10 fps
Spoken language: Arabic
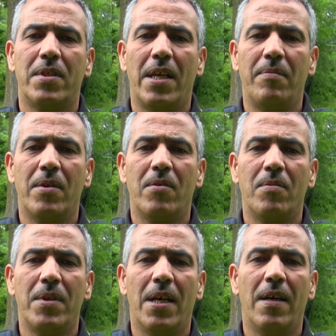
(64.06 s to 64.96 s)
تيم
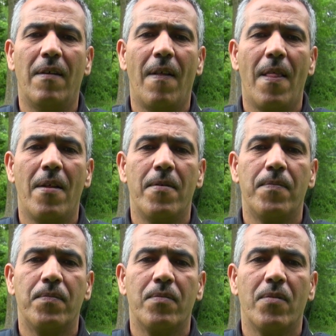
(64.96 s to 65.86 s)
الكوبيا
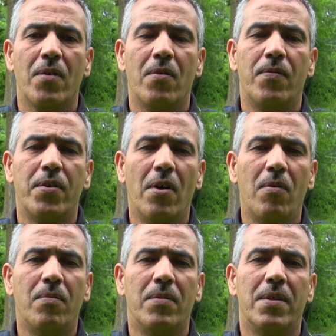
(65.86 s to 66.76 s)
وفي
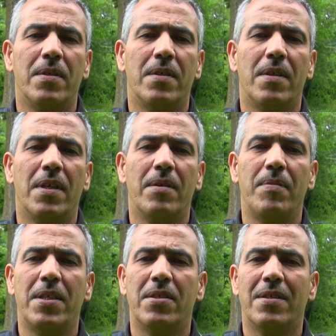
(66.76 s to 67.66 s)
يوم
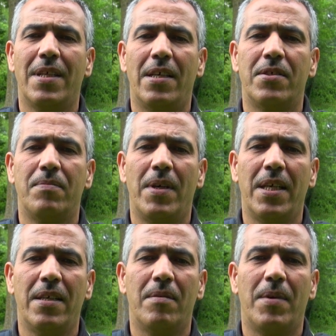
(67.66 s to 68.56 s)
الخميس 12
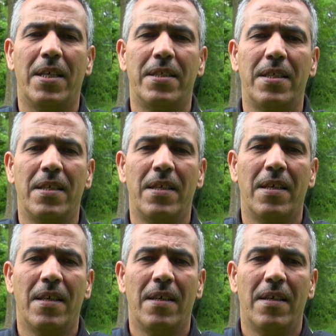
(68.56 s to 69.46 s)
ماي الماضي
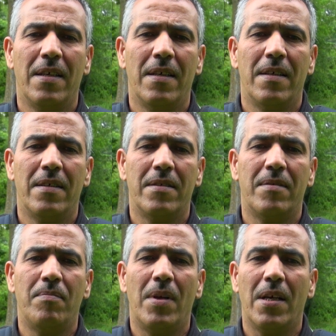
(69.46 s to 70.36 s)

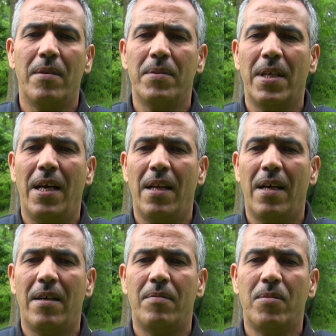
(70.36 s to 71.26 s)
تم القبض
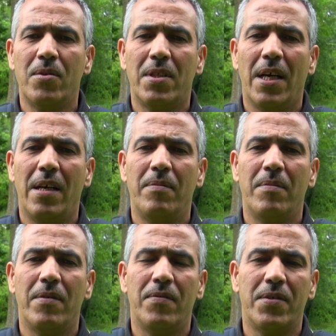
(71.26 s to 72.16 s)
على متهم
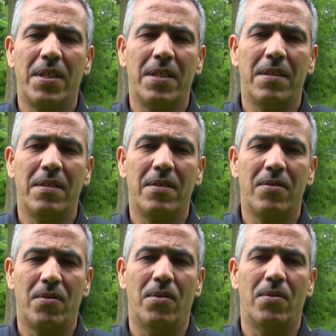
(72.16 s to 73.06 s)
في سن
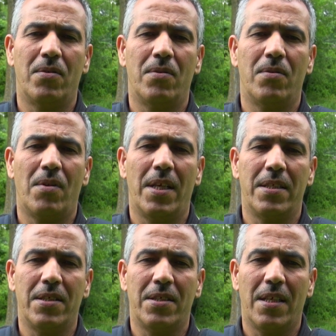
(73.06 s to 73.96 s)

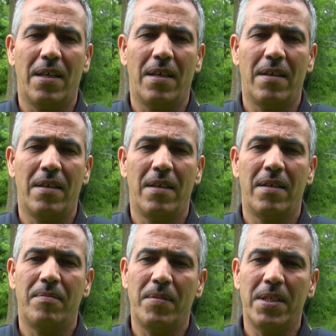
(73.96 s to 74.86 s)
39 سنة
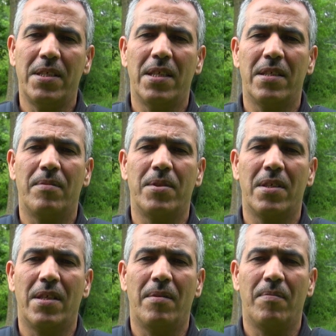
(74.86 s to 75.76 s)
مدينة
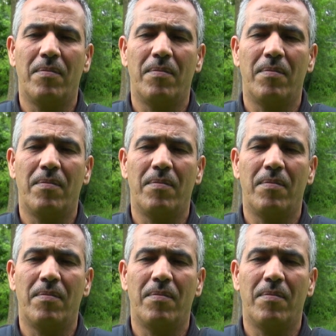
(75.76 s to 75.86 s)
أمستردام